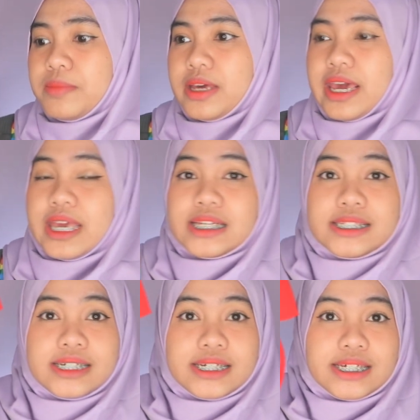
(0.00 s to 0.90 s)
tapi kayaknya
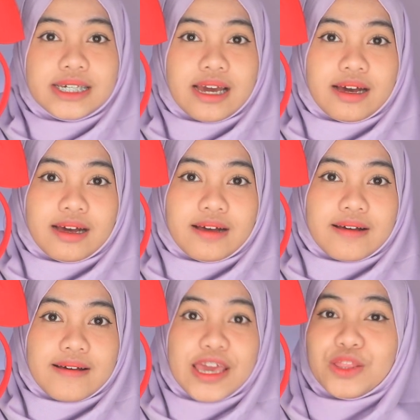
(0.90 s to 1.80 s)
sih yang
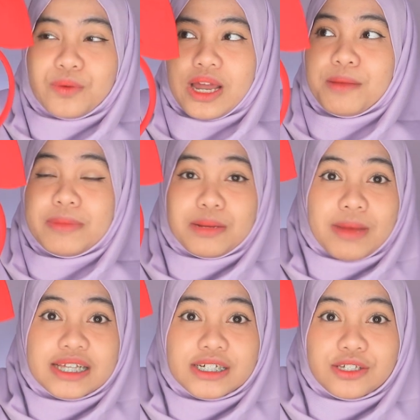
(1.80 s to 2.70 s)
itu karena mirip
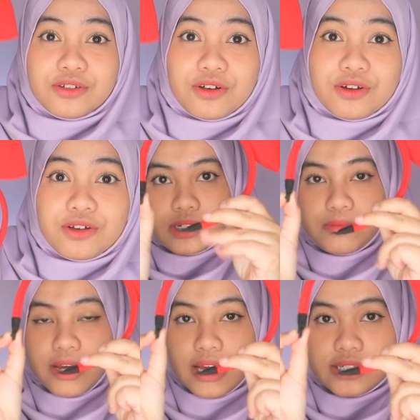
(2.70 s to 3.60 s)
aja gitu loh.
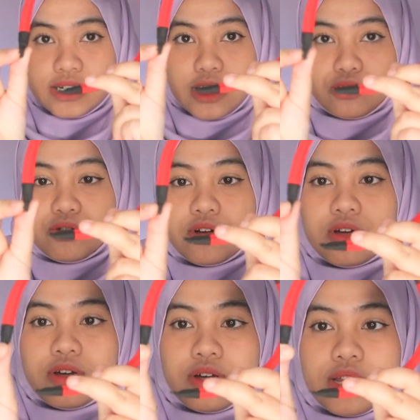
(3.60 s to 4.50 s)
Di bagian sininya tuh
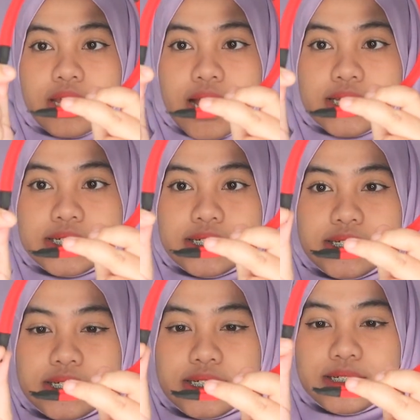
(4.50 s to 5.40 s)

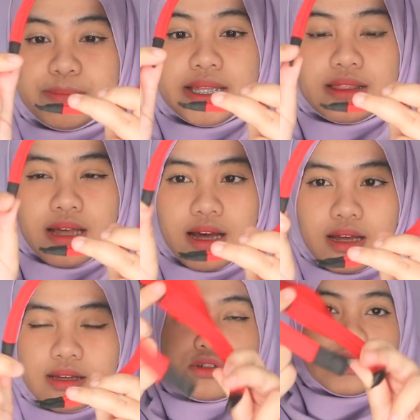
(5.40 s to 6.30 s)
dikasih
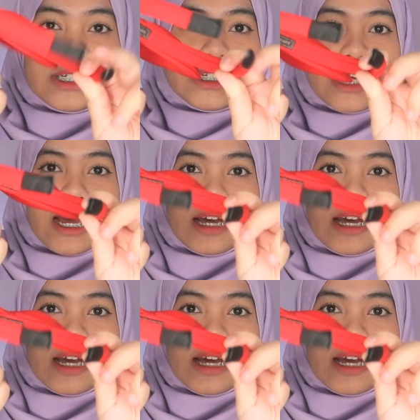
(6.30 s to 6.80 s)
pita, terus di sini